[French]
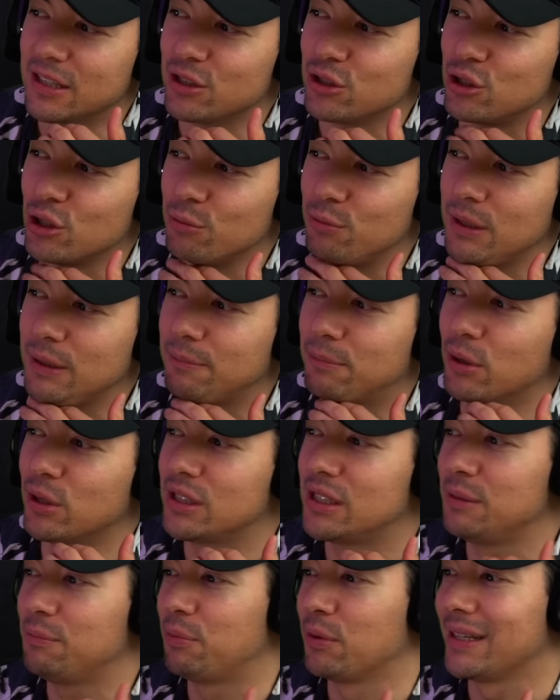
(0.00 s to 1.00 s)
The Big
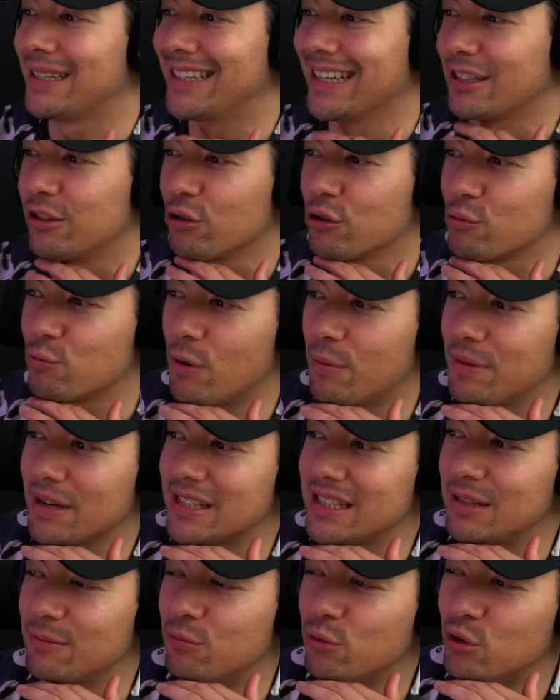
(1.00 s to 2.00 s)
Bugsy pour les 14 mois.
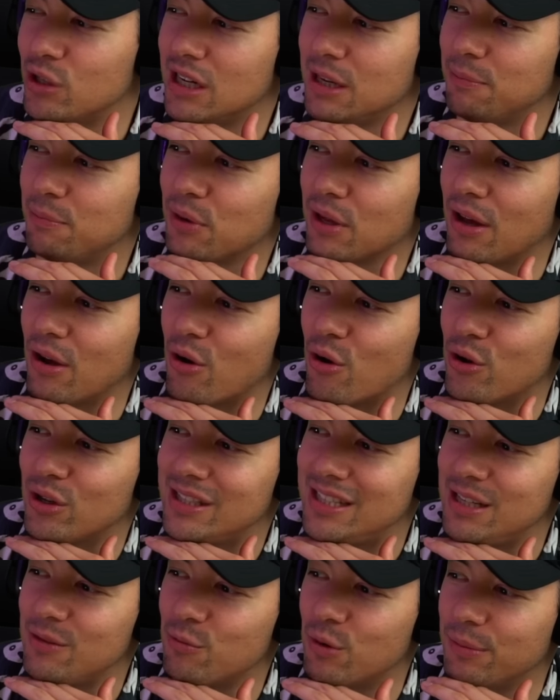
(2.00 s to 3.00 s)
Merci Mowgli pour les
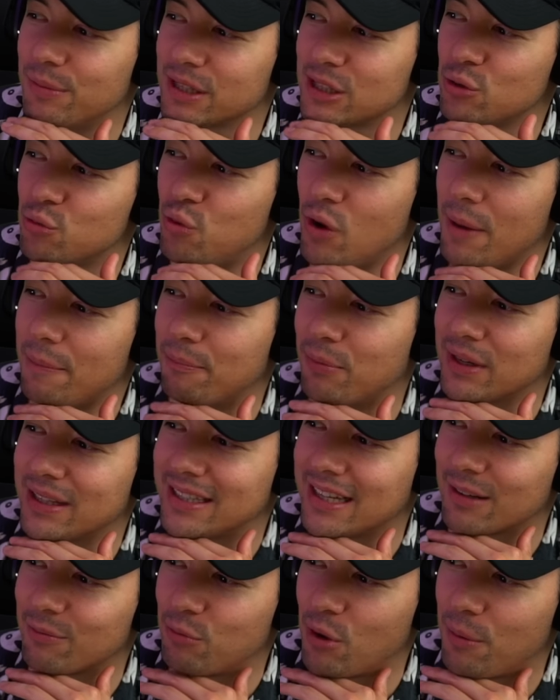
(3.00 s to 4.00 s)
10 euh, mois. Merci Web pour les
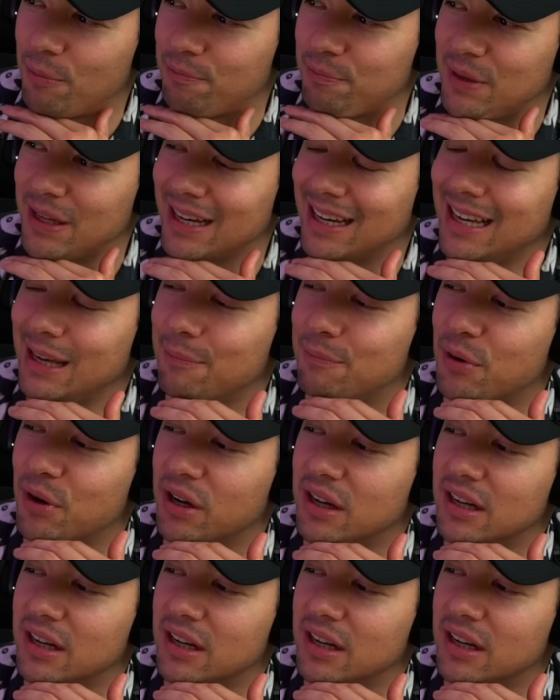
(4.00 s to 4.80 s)
4 mois. Pirib.